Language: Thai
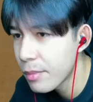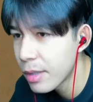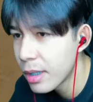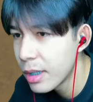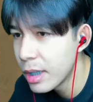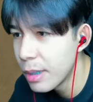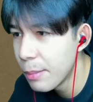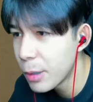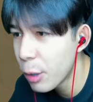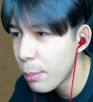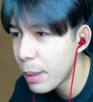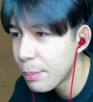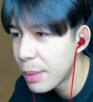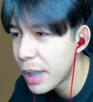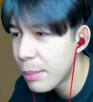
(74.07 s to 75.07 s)
เดี๋ยวมันต้องเป็น
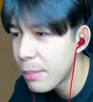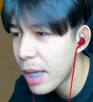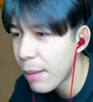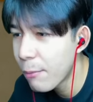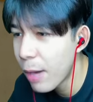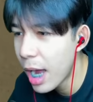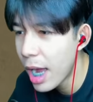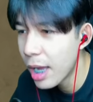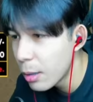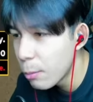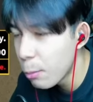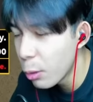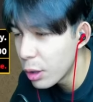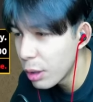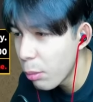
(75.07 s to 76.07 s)
พรีเมียมวะผ
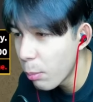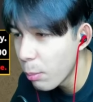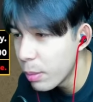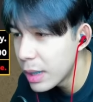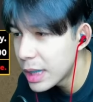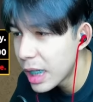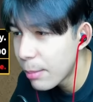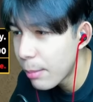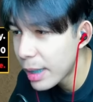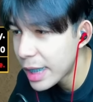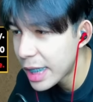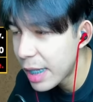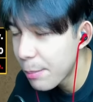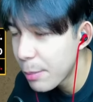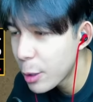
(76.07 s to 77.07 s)
ลที่ผมเพิ่งซื้อมาตะ
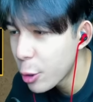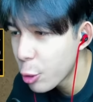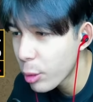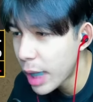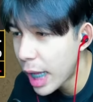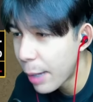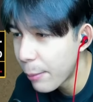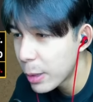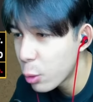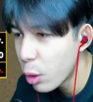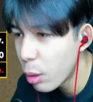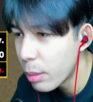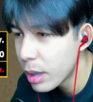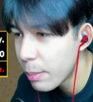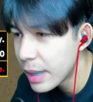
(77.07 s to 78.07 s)
กี้มันอยู่ตรงไหนวะทุกคนมั
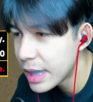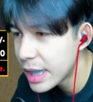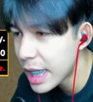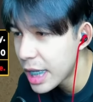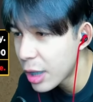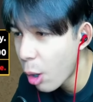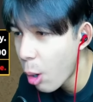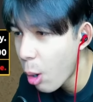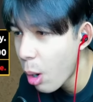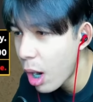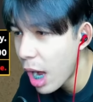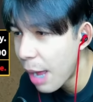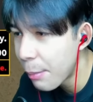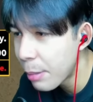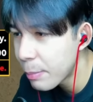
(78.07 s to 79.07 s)
นจะเป็นสีทองอ่ะ
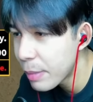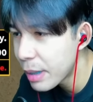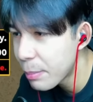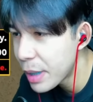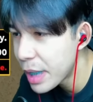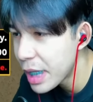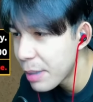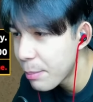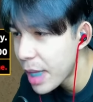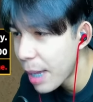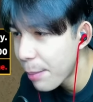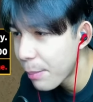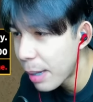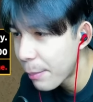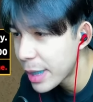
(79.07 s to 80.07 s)
มันเป็นพรีเมียม
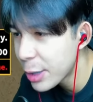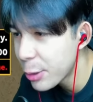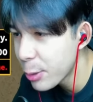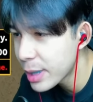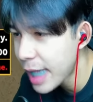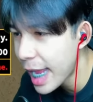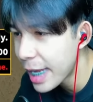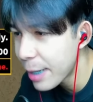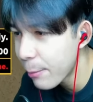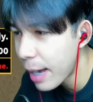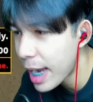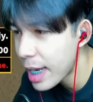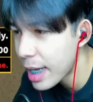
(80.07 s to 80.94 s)
อ่ะมันอยู่ใส่วะ